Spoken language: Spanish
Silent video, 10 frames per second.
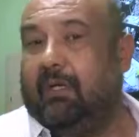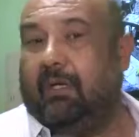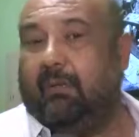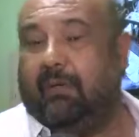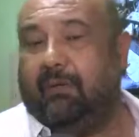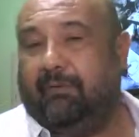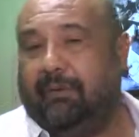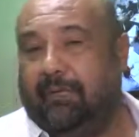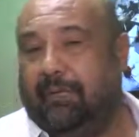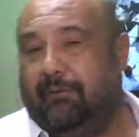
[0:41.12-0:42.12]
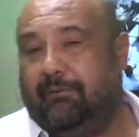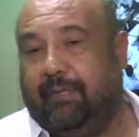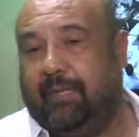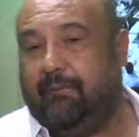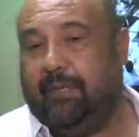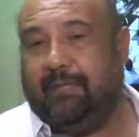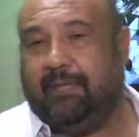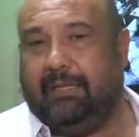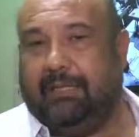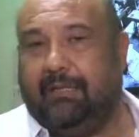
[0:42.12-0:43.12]
Y bueno, y,
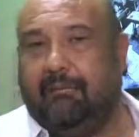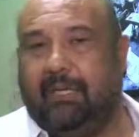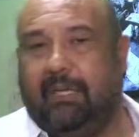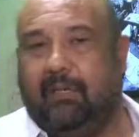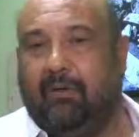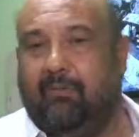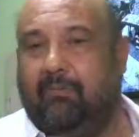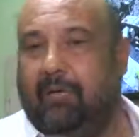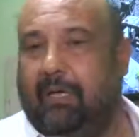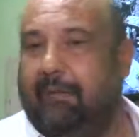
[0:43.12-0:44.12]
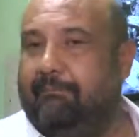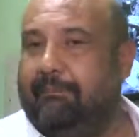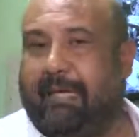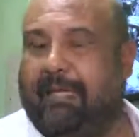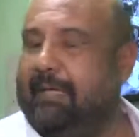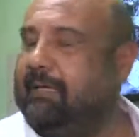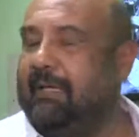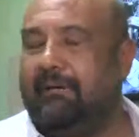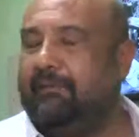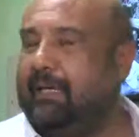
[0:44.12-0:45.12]
finalmente terminé con una
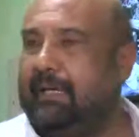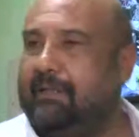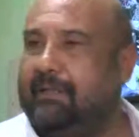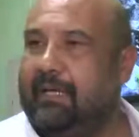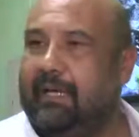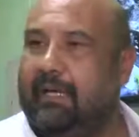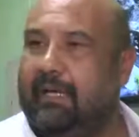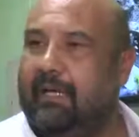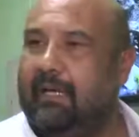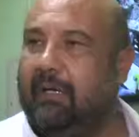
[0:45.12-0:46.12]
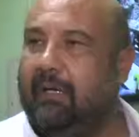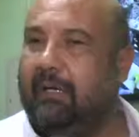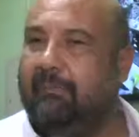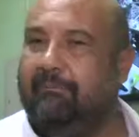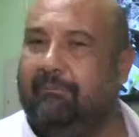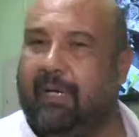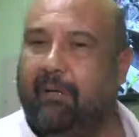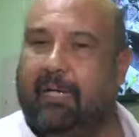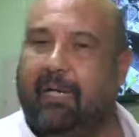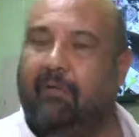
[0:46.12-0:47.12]
pequeña referencia a, a
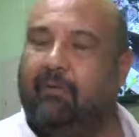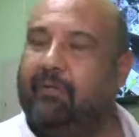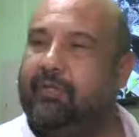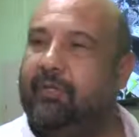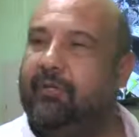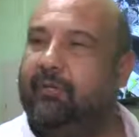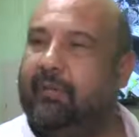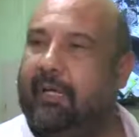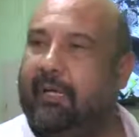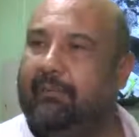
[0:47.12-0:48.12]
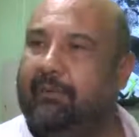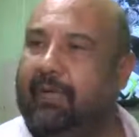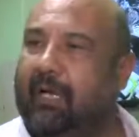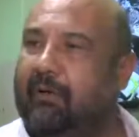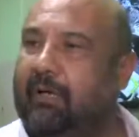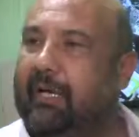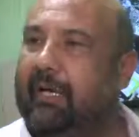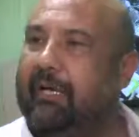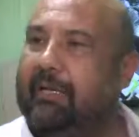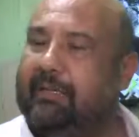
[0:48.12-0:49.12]
una locución de una, de una
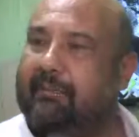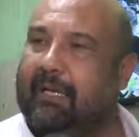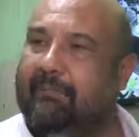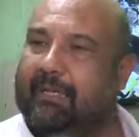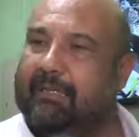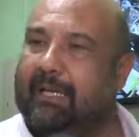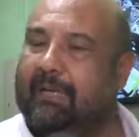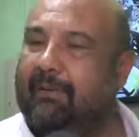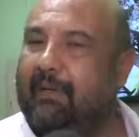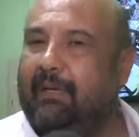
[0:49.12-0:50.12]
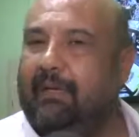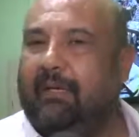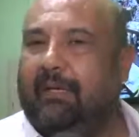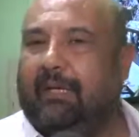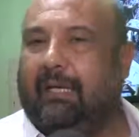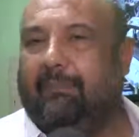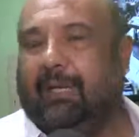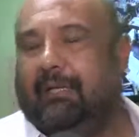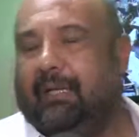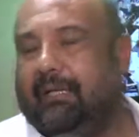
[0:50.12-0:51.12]
colega en la semana pasada que
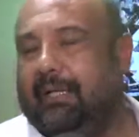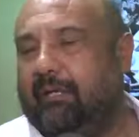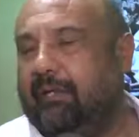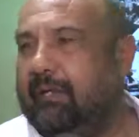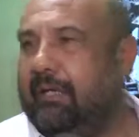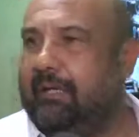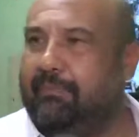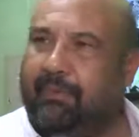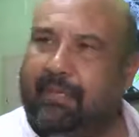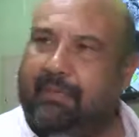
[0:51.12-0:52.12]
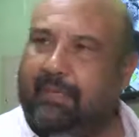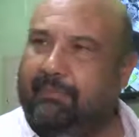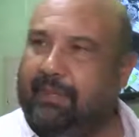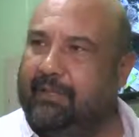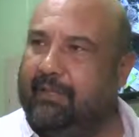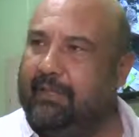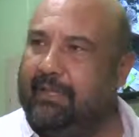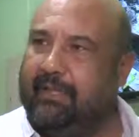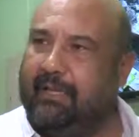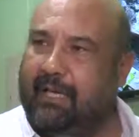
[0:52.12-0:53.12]
pretendiendo dar respuesta a expresiones
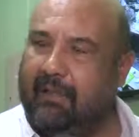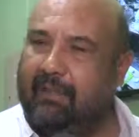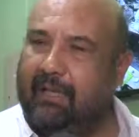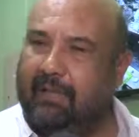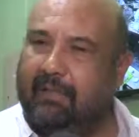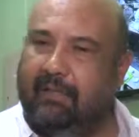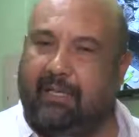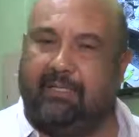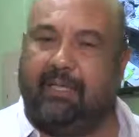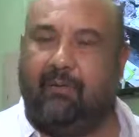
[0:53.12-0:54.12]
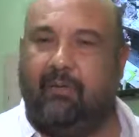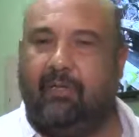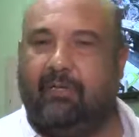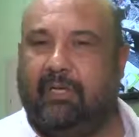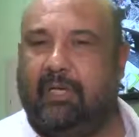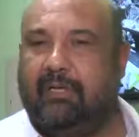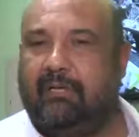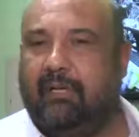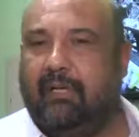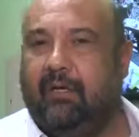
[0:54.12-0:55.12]
de quien habla hace algunos
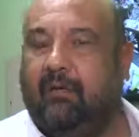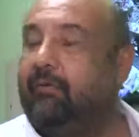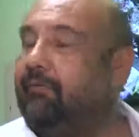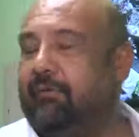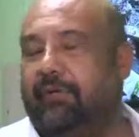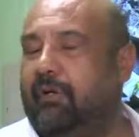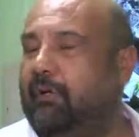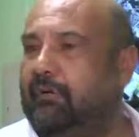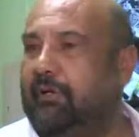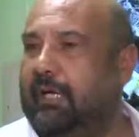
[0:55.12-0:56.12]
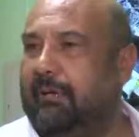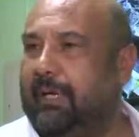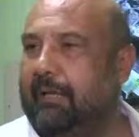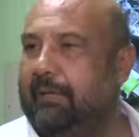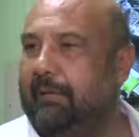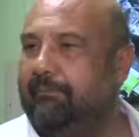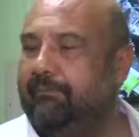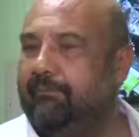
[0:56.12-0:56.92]
días, confundió totalmente.